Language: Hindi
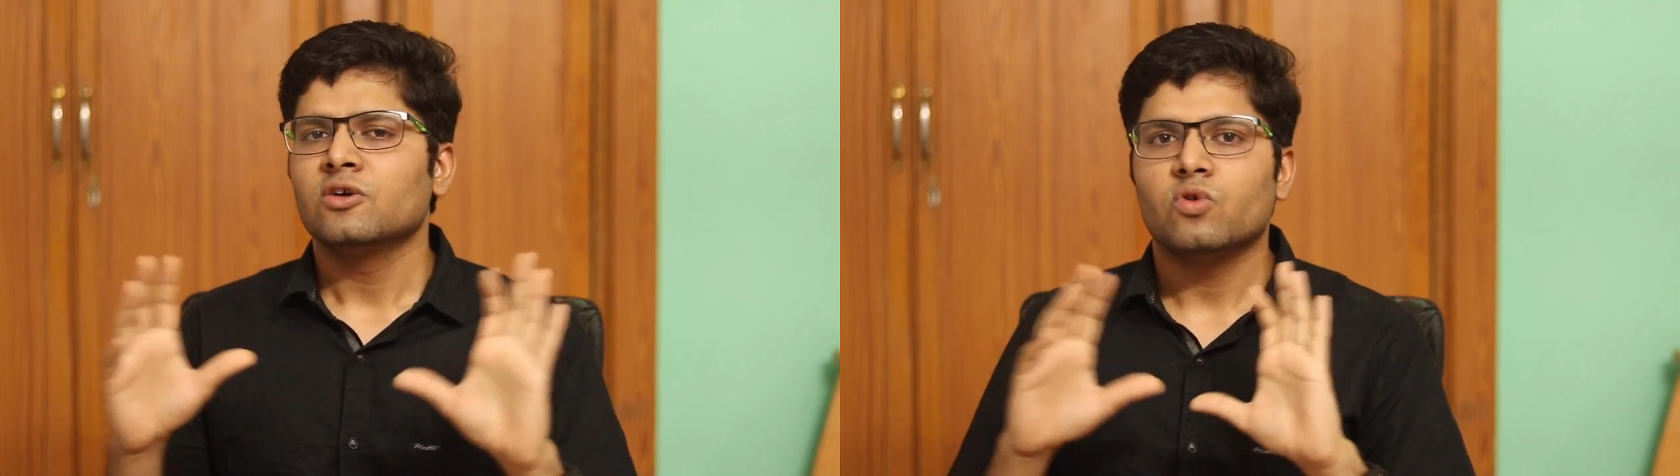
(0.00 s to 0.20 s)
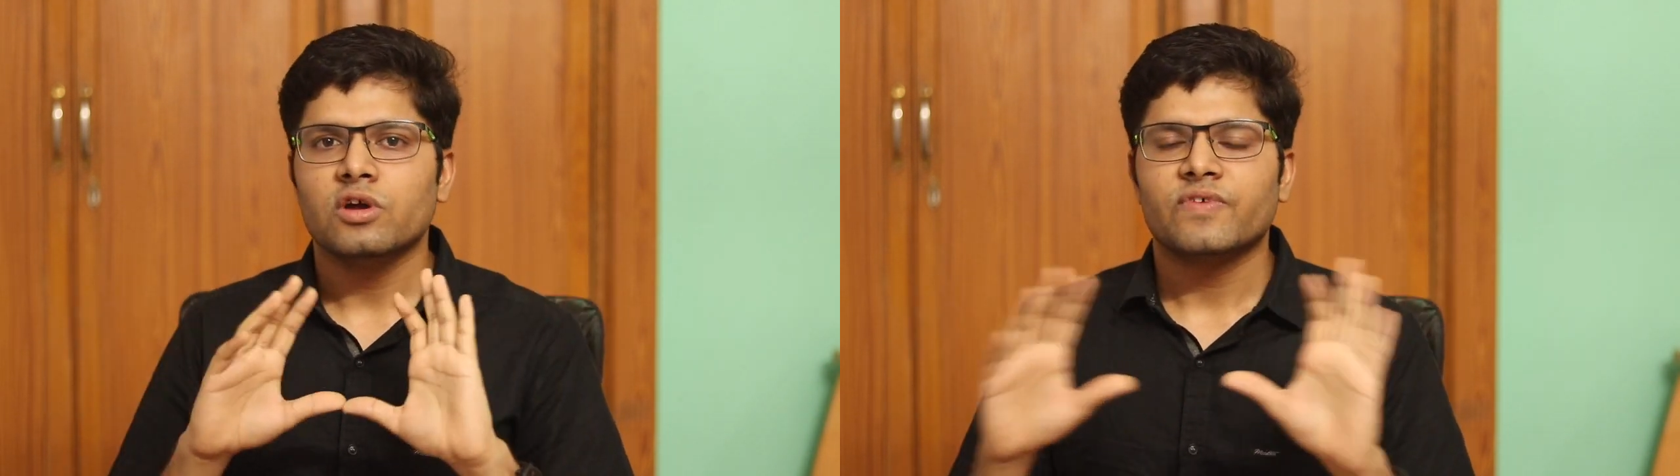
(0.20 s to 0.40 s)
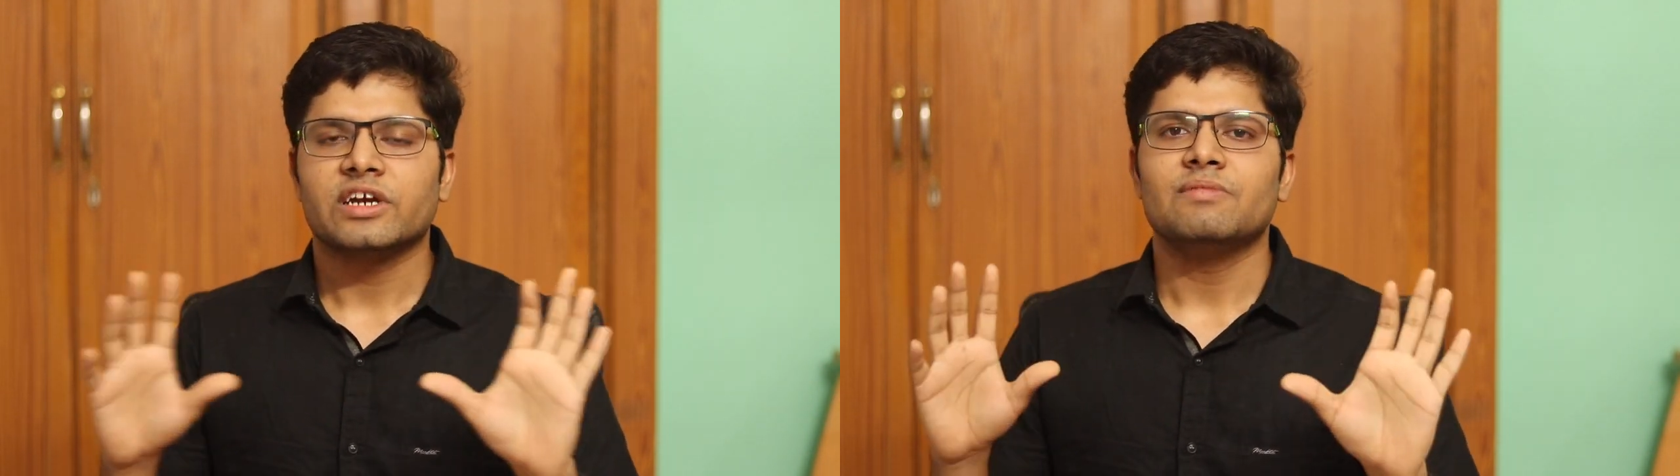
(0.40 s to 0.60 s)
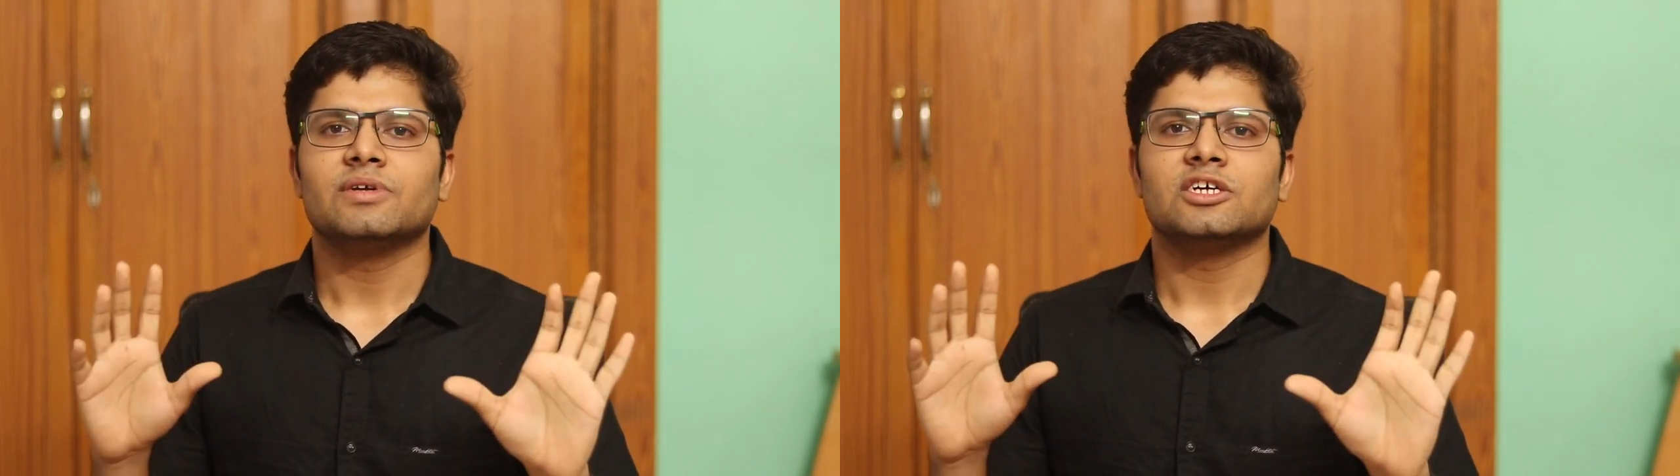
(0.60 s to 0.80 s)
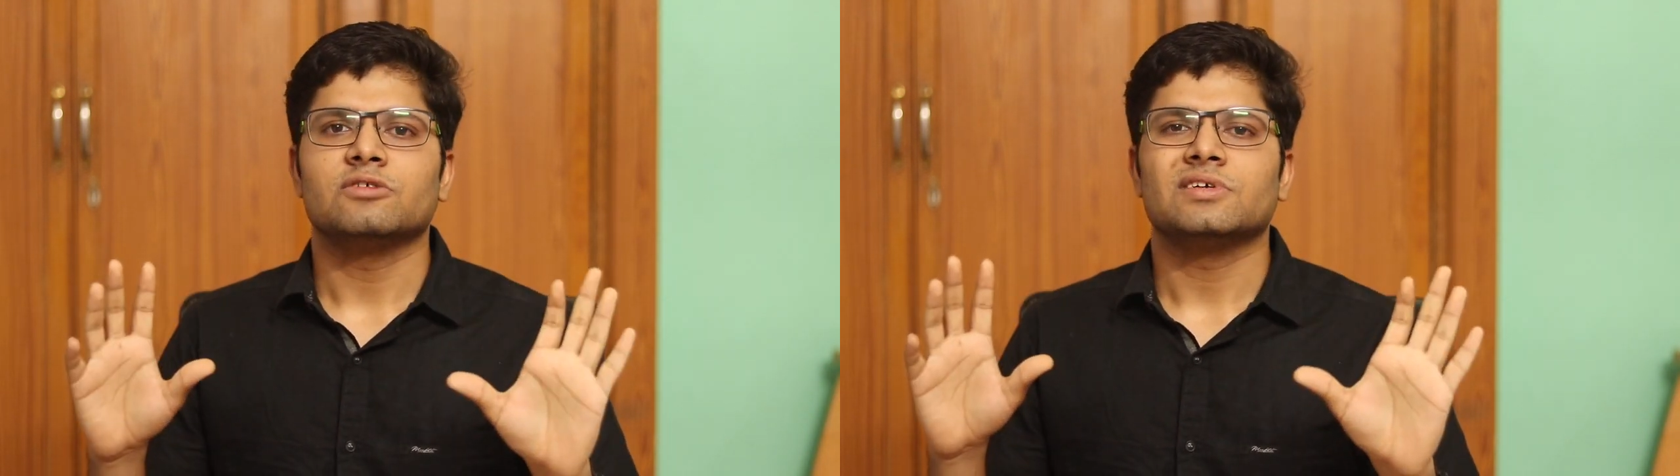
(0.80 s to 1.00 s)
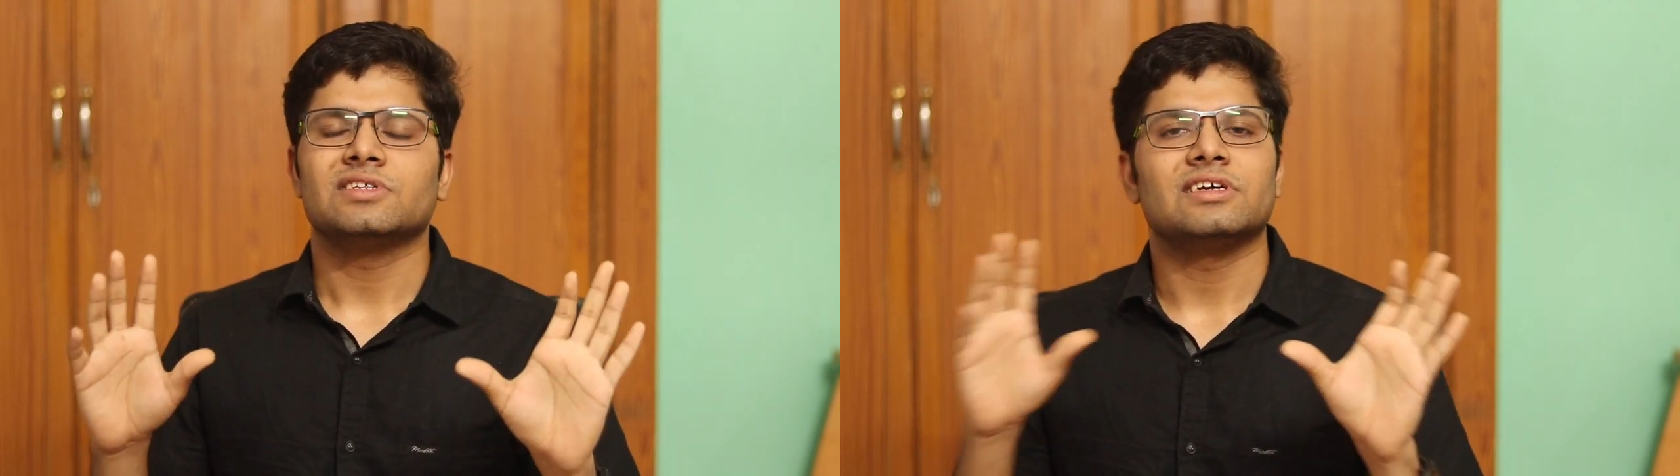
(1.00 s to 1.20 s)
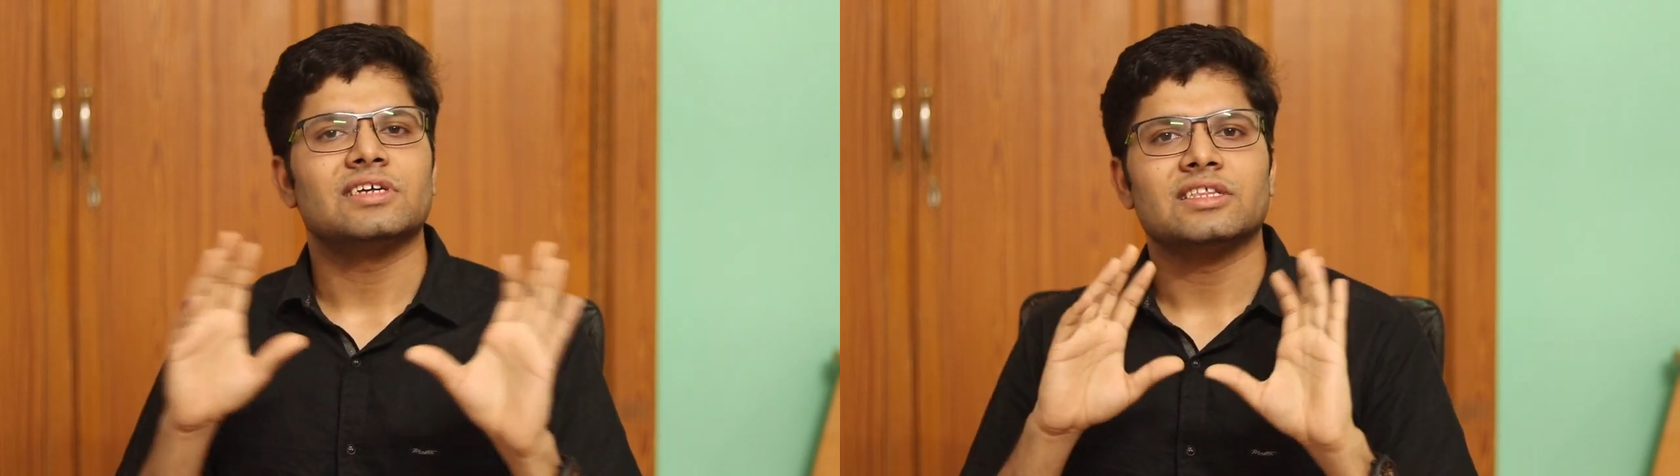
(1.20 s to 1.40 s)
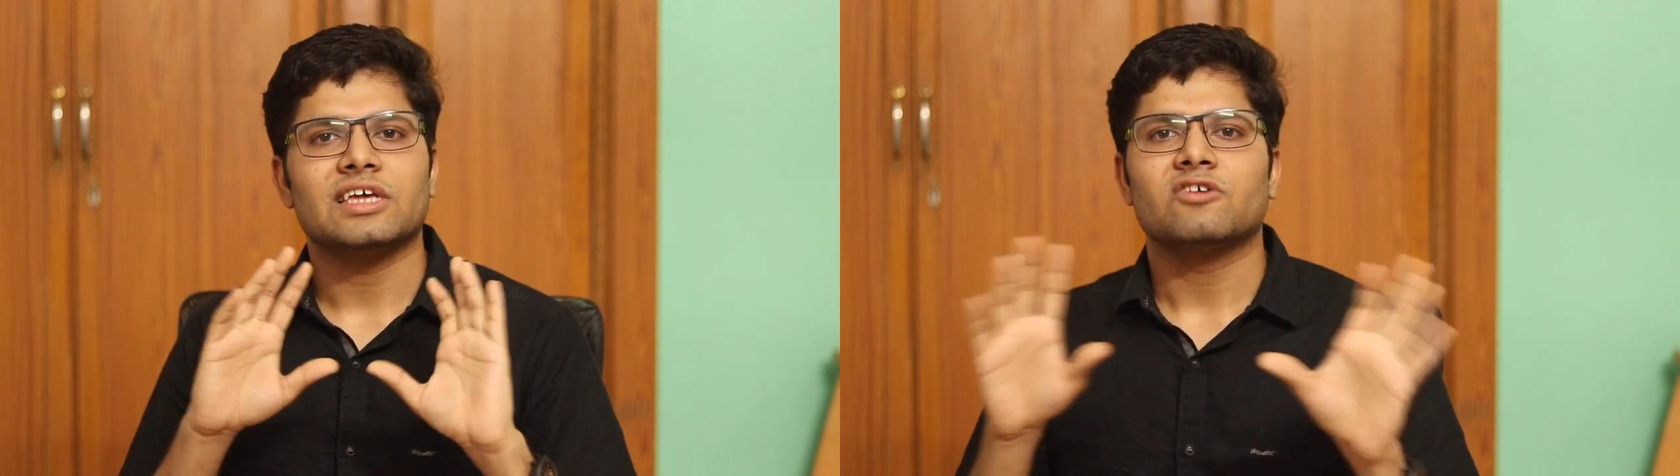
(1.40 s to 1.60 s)
कोई फर्क नहीं पड़ता तुम किसके
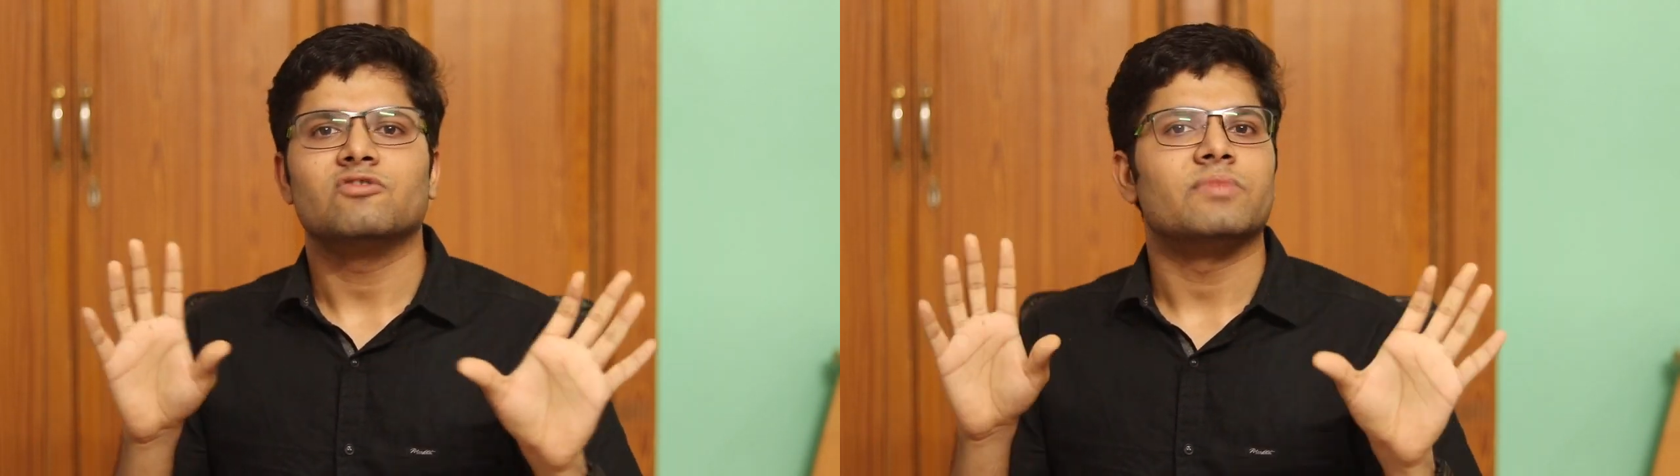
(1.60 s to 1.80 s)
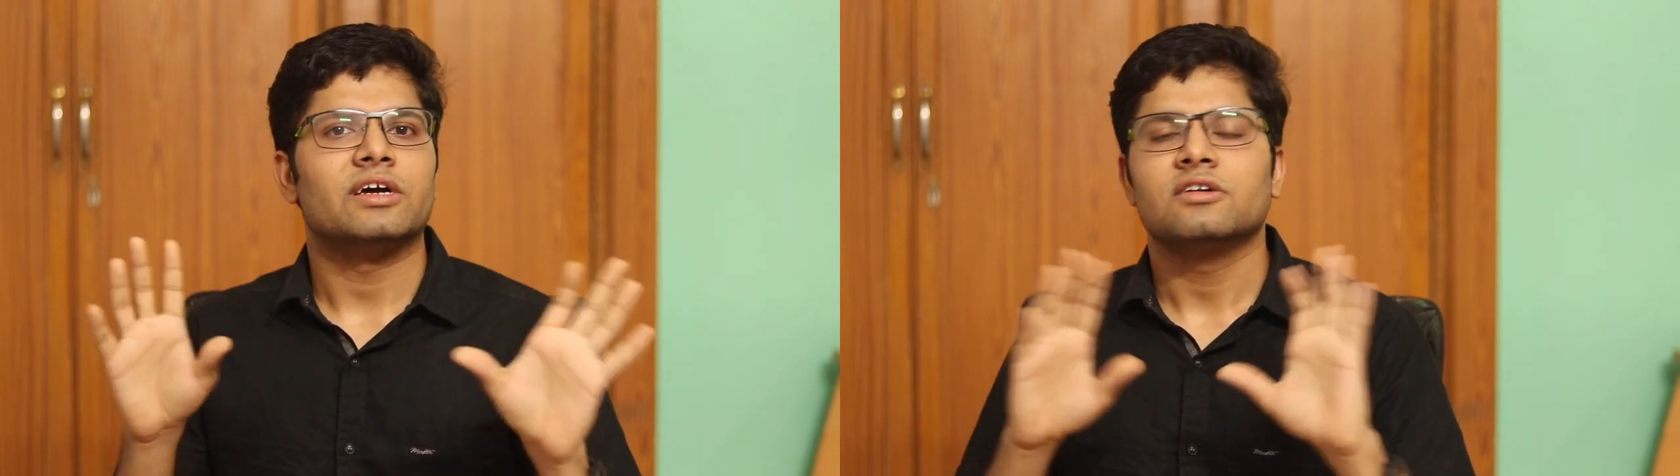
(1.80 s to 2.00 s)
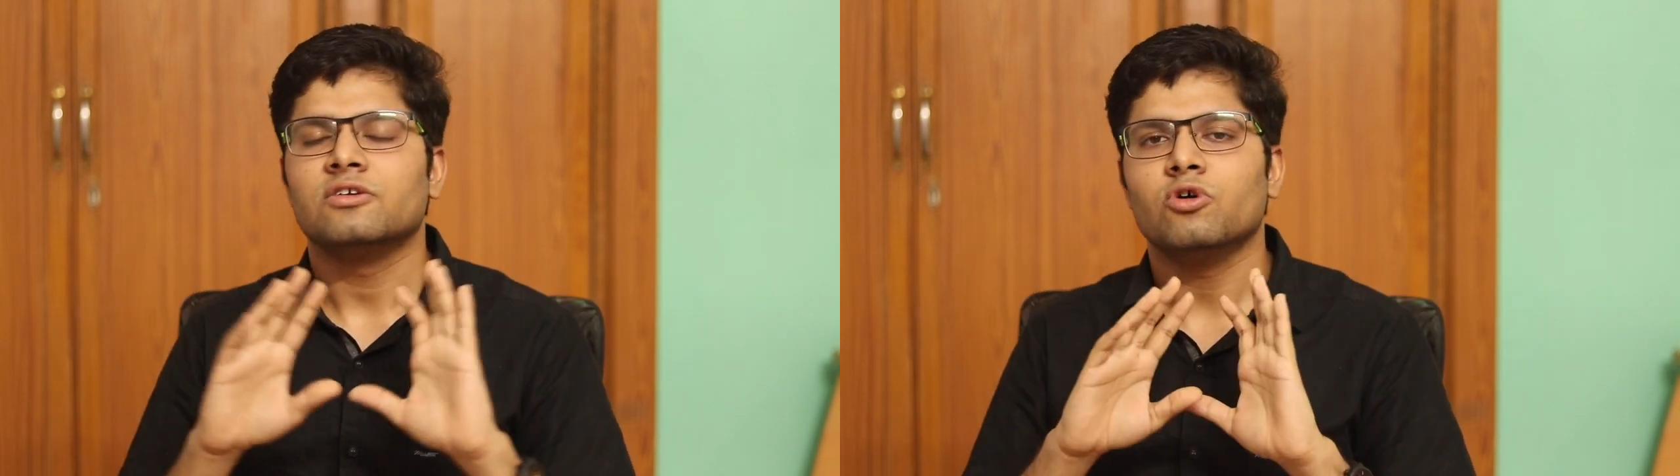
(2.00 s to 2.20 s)
साथ क्या घूमे